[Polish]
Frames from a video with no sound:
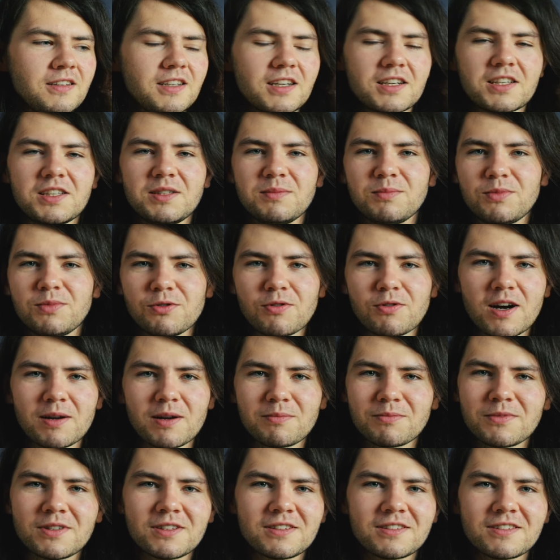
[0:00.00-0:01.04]
jaki
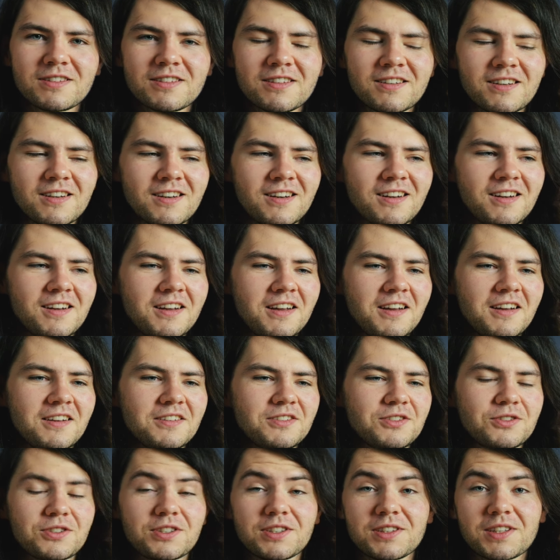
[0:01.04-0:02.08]
byłem,
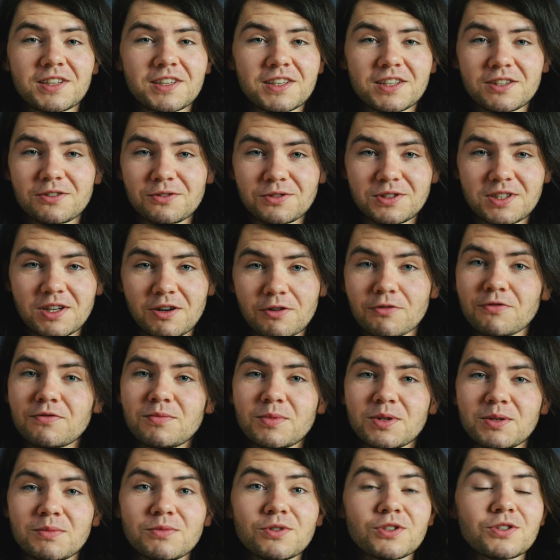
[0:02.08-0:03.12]
co się takiego działo w
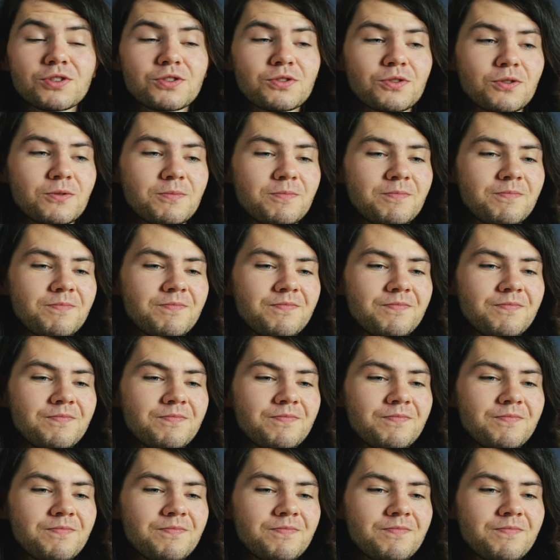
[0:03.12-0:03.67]
moim życiu.